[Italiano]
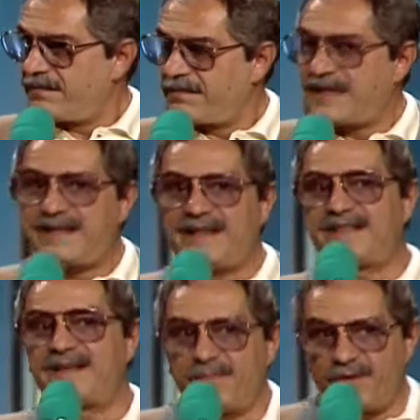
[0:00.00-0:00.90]
Ma te
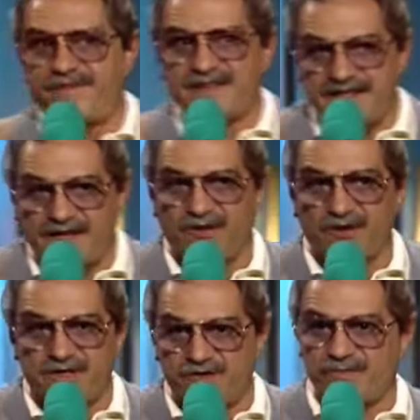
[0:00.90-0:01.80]
desse un po' fastidio
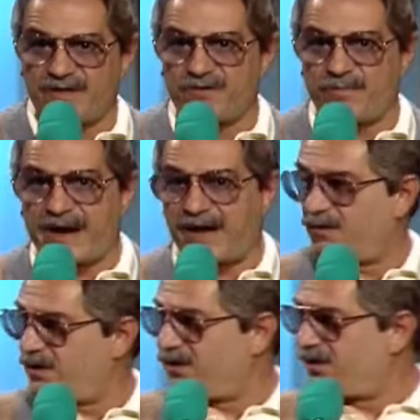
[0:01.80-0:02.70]
che insomma so
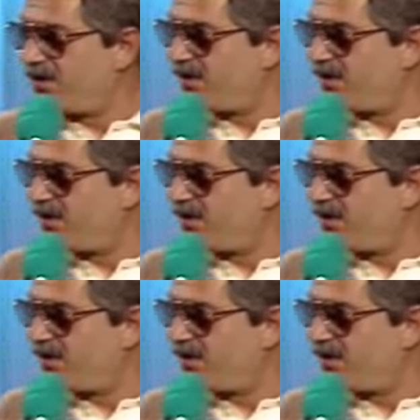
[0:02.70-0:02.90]
bravo io?